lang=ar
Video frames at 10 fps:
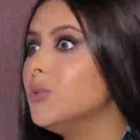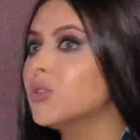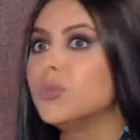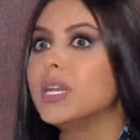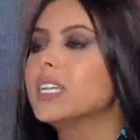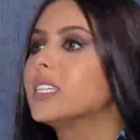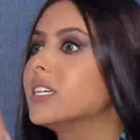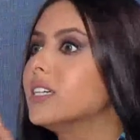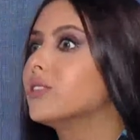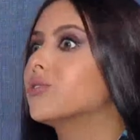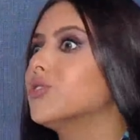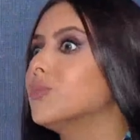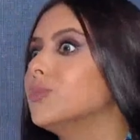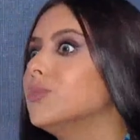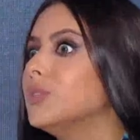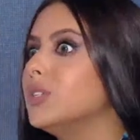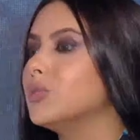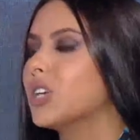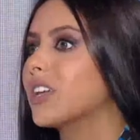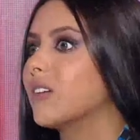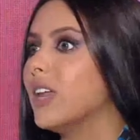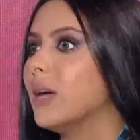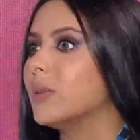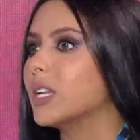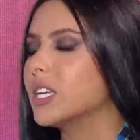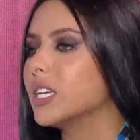وتمنيت انك انت تكوني مشاركه في العمل؟